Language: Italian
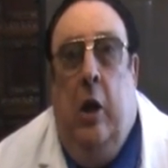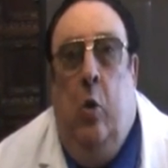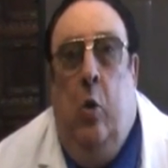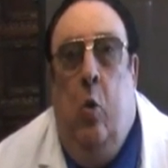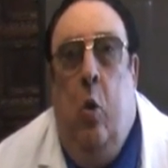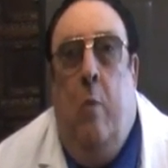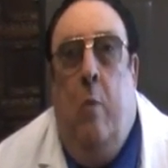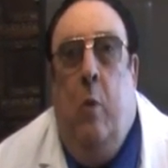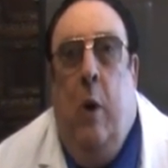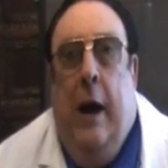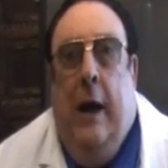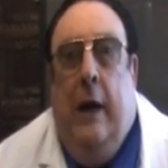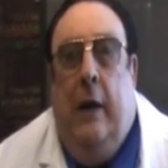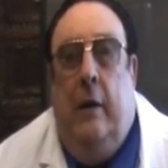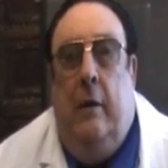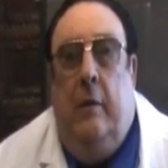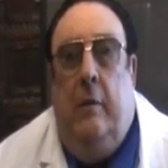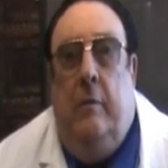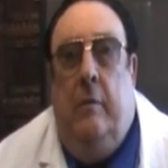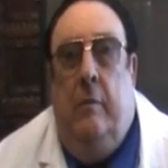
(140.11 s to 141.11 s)
l'uomo
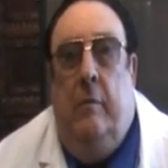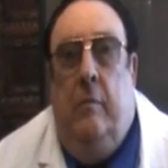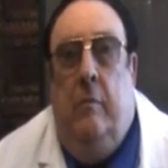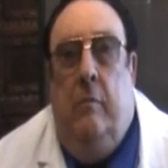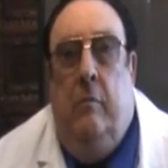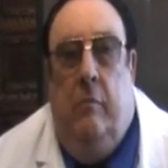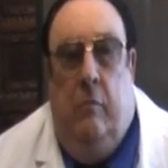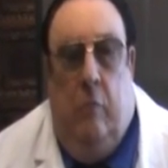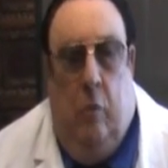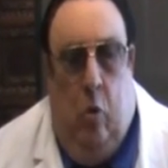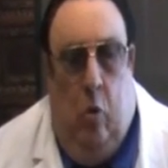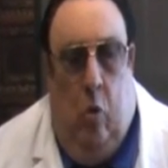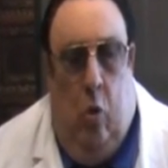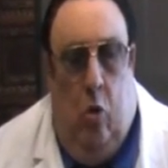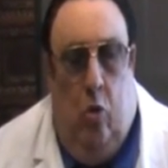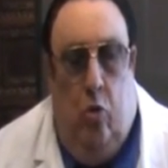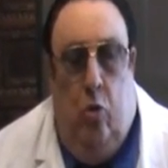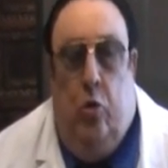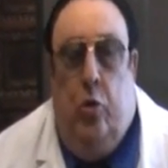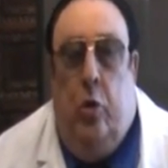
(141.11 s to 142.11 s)
ha
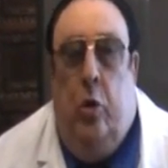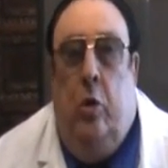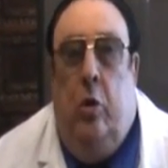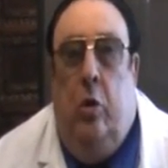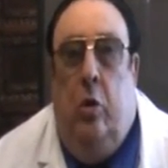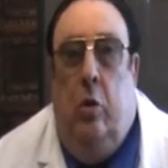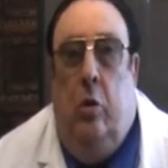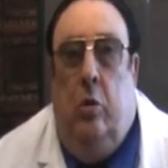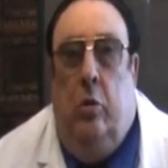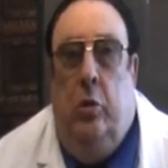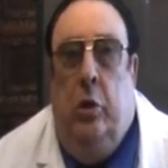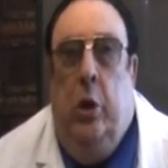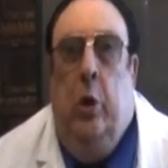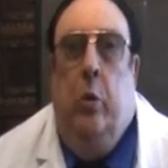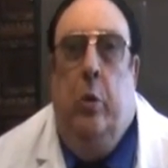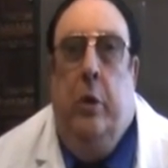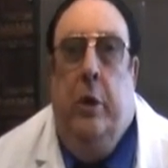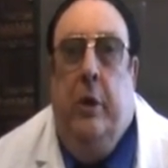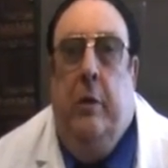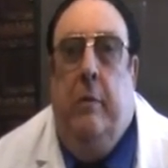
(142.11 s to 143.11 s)
contro di
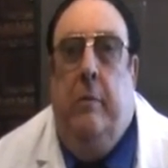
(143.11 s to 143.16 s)
lui.